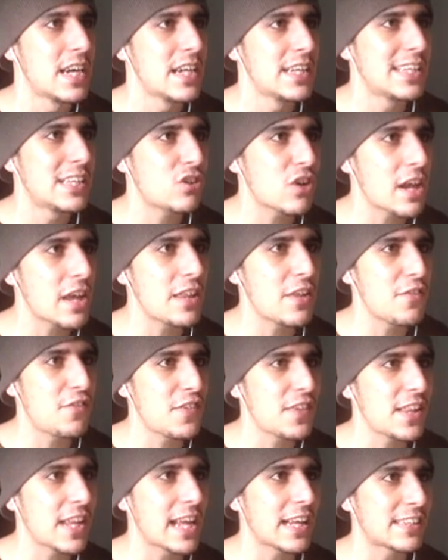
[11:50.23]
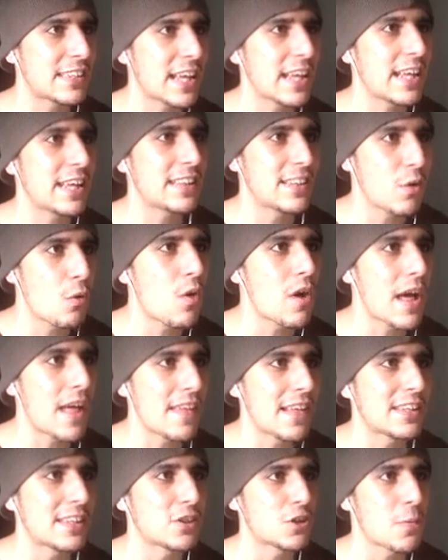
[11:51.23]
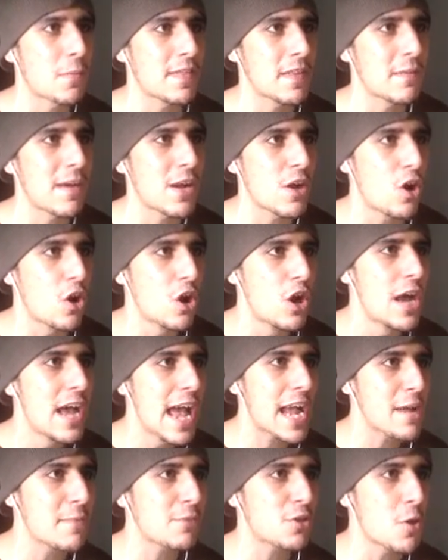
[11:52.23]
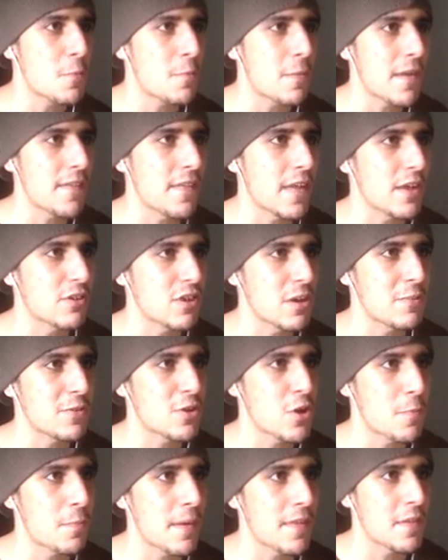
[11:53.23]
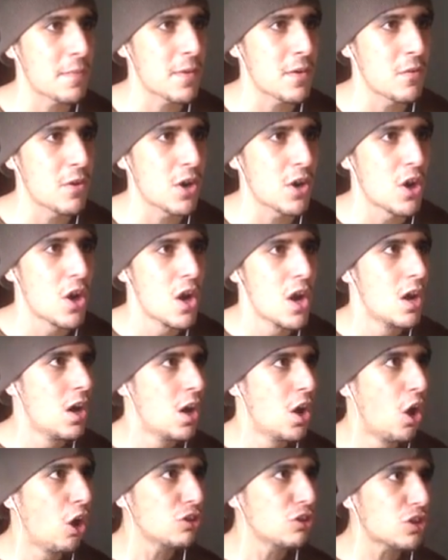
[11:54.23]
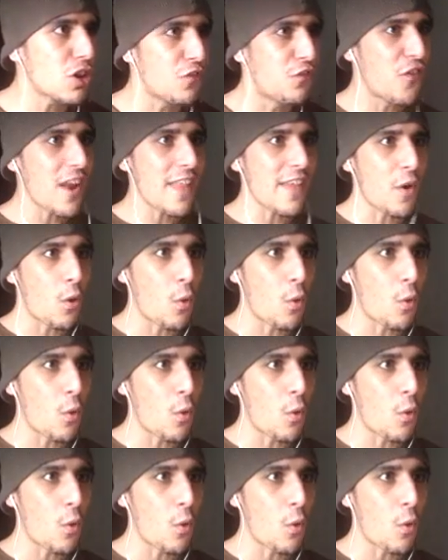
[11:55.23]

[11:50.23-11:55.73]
Y eso que es difícil que este, este juego cada día te sorprenda más. No, es que me sorprende, o sea, me sorprende, pero bueno. ¡Otro fuera de